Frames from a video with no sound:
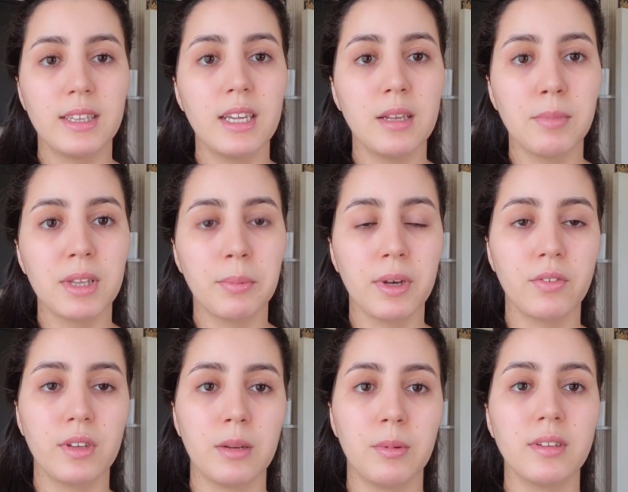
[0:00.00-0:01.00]
داير المطبخ في
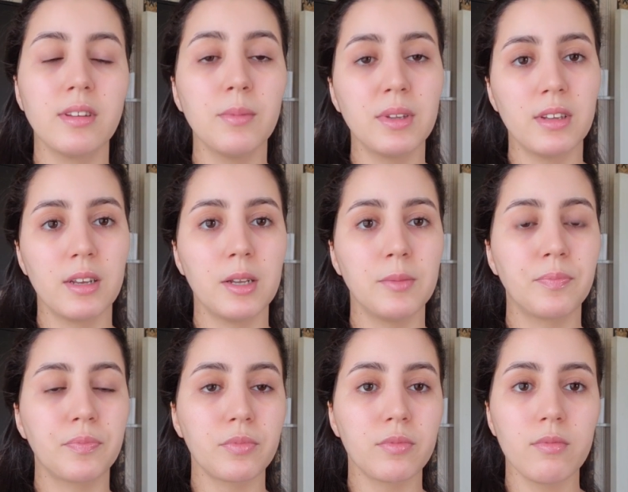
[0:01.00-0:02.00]
ديك البلاصه مثلا
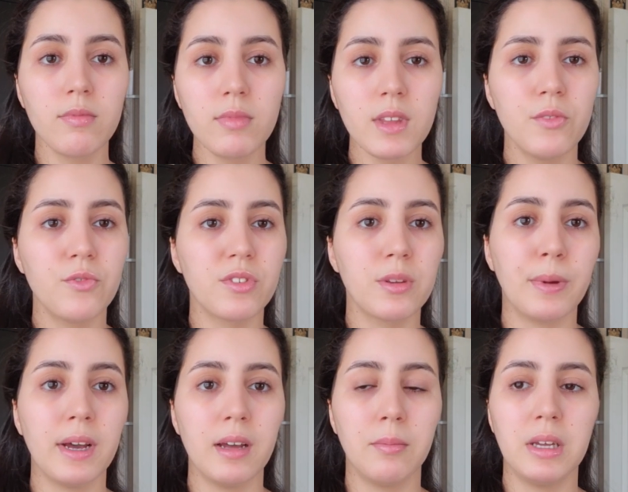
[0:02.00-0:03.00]
في
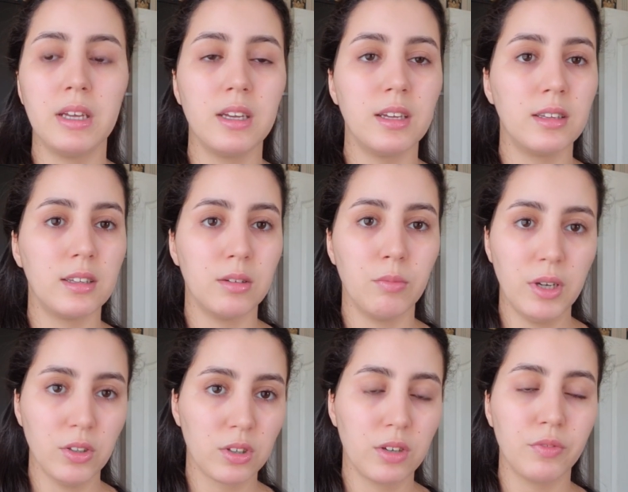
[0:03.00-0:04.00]
الصباح ما
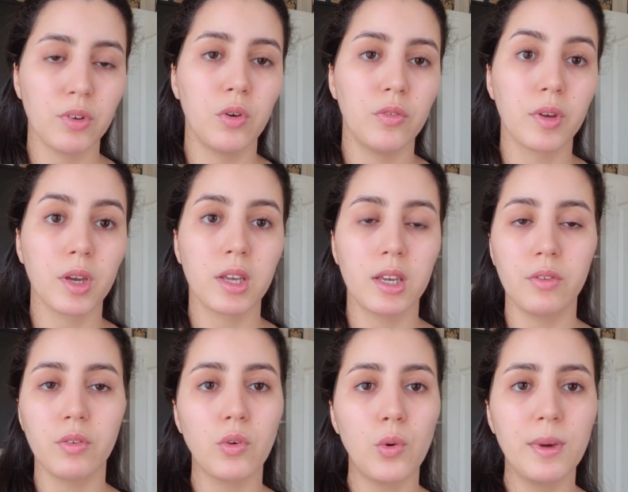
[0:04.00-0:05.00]
حيت
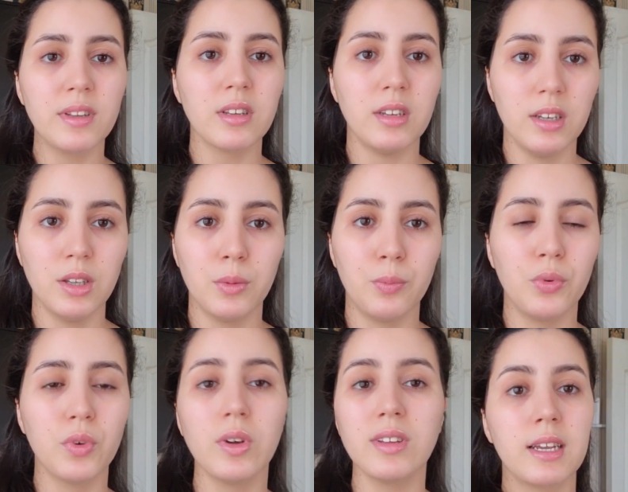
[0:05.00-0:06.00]
كيفيقوا ما اصلا على
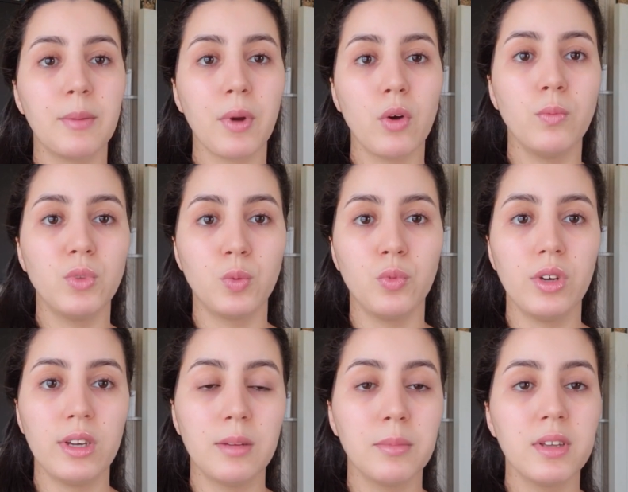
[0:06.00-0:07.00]
الدبور كيبقاو
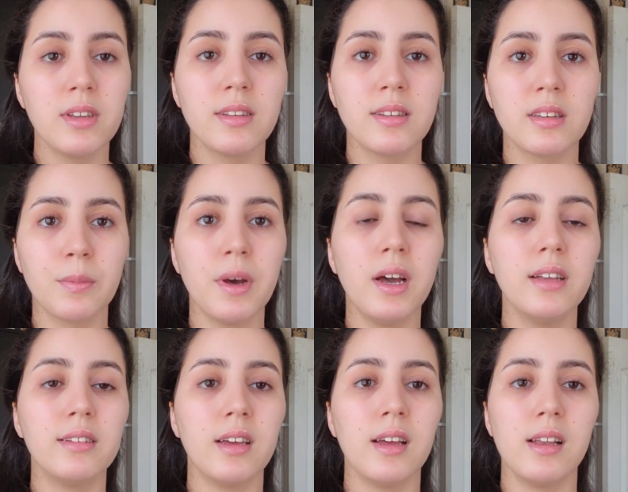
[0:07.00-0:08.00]
مجموعين من الصباح
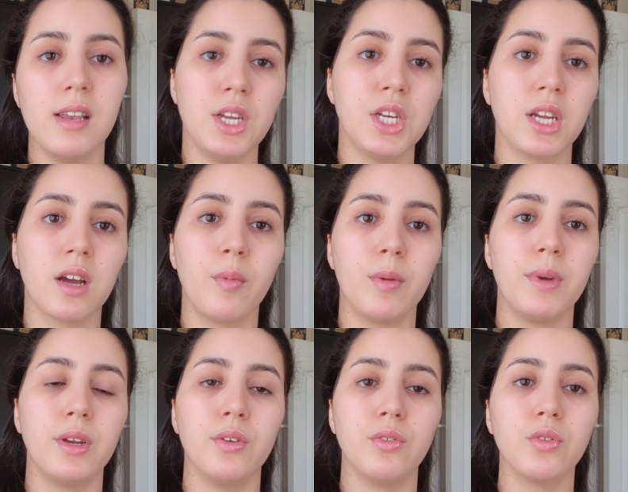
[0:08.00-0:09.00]
حتى العشيه قبل ما
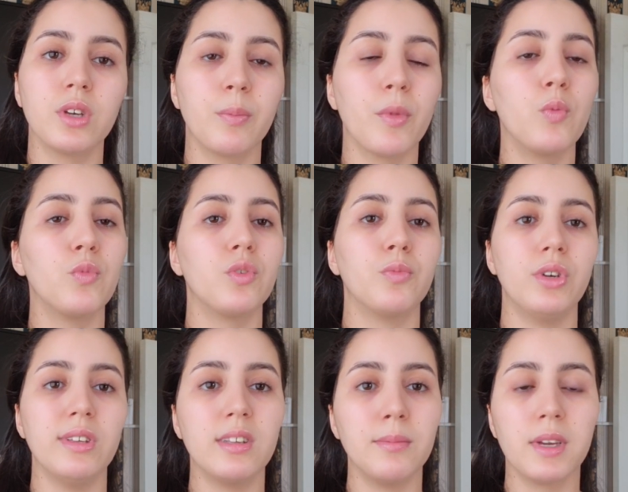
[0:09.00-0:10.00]
ينعسوا كيبقاو
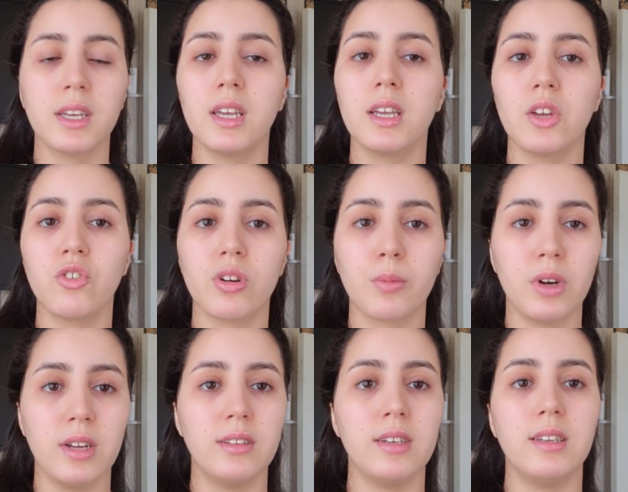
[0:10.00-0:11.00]
مجموعين تما كاين كيشربوا
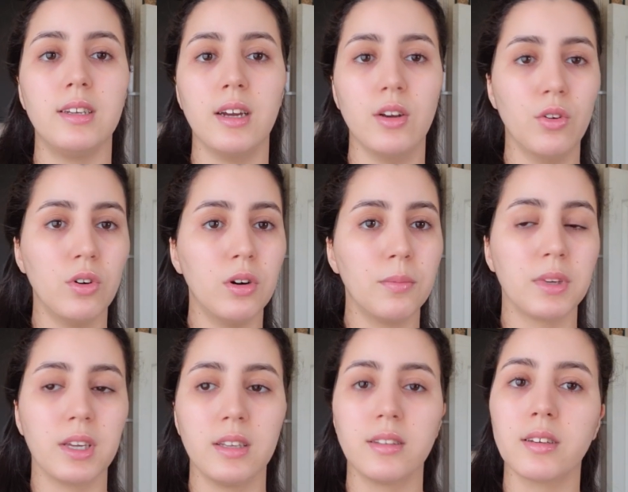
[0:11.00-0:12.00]
اتاي ديالهم
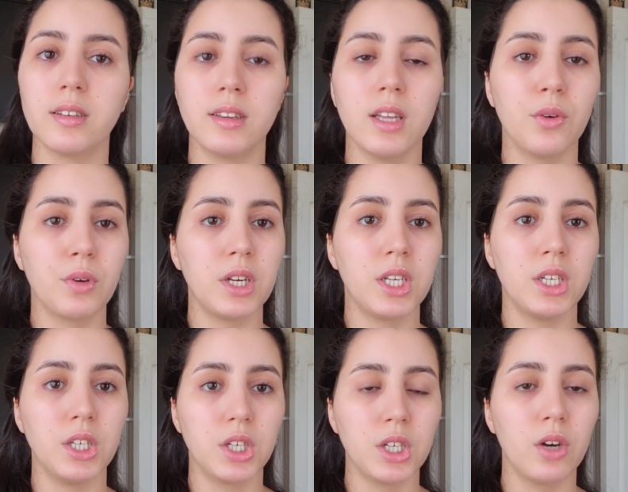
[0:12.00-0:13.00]
كيتغداو
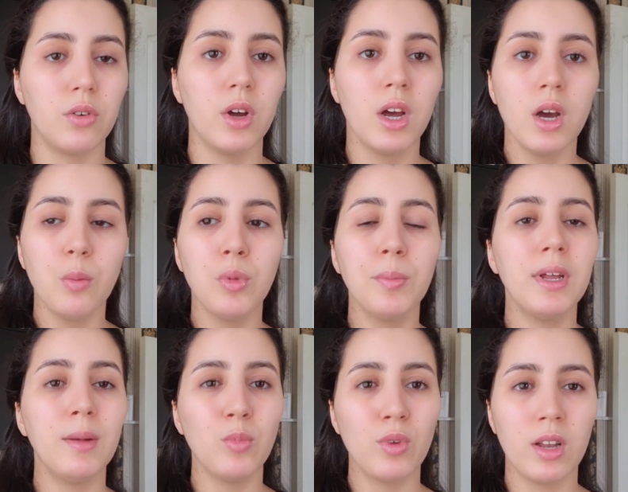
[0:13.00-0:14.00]
كيتعشاو المهم
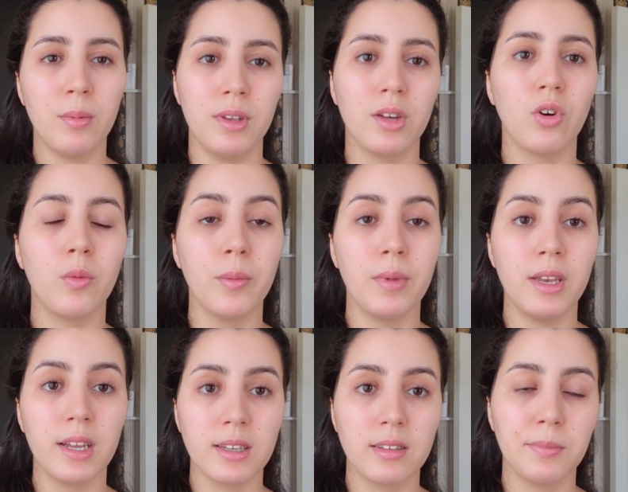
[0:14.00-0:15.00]
الحمد لله بعدا كوما
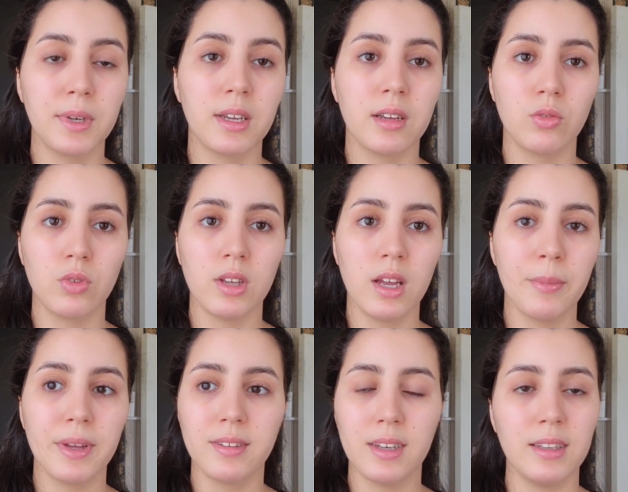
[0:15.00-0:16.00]
هناك تما كنقول يا
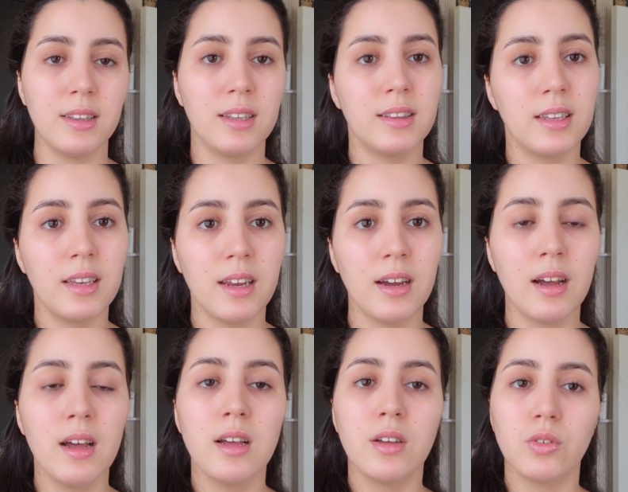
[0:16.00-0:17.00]
حماتي عندنا الدنيا
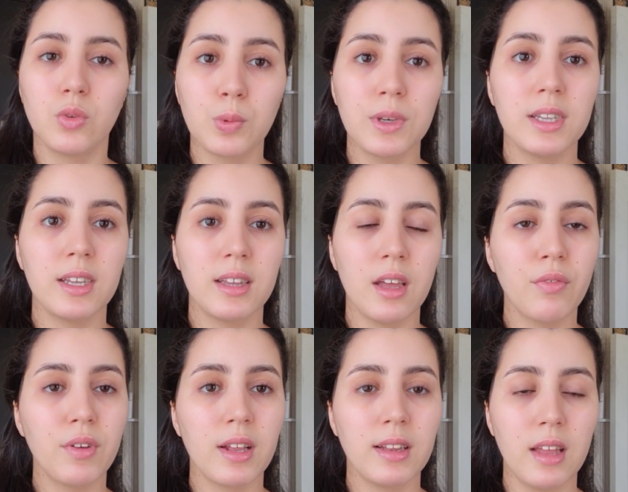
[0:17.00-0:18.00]
زوينه
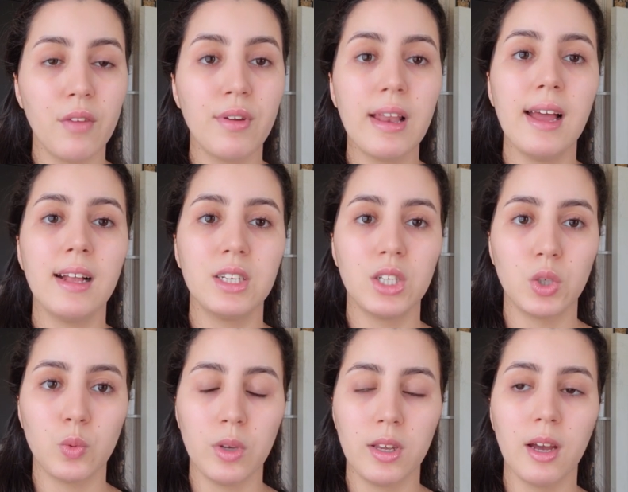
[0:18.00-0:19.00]
دافي دافي الحال شي
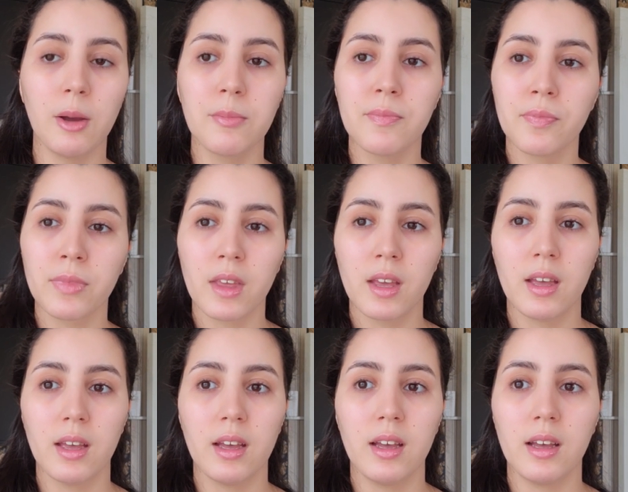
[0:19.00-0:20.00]
شويه
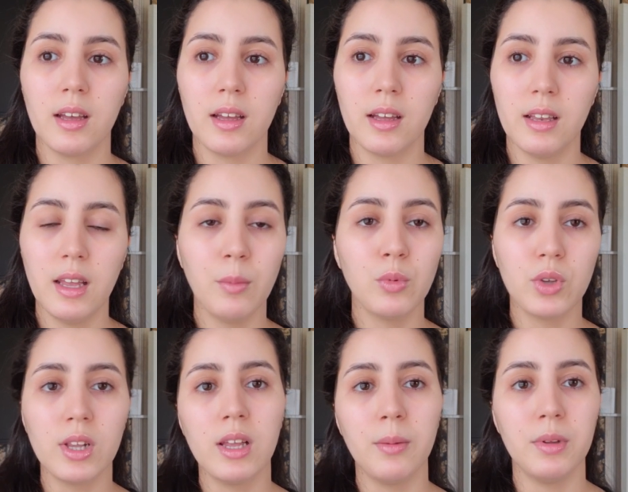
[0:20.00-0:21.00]
أه الحمد
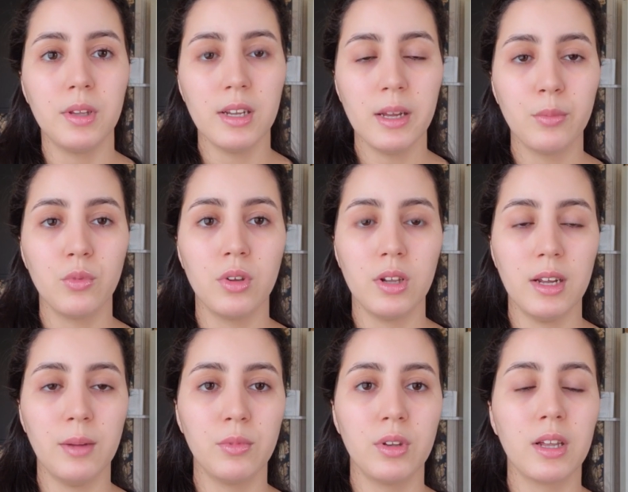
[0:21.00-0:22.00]
لله بعدا الحمد لله
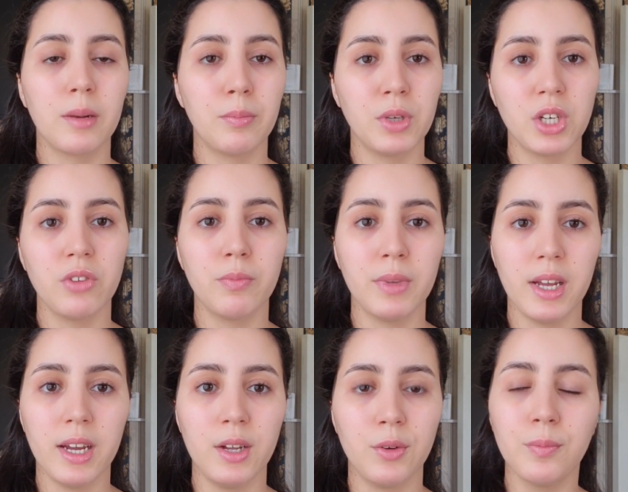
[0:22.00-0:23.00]
الحمد لله ربي شاف من
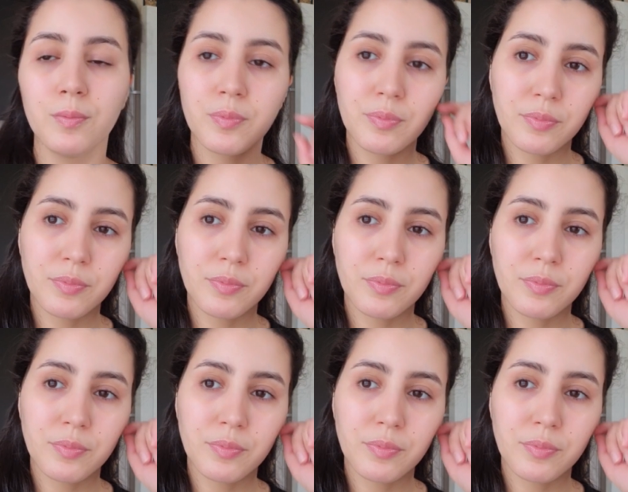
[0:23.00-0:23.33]
حالهم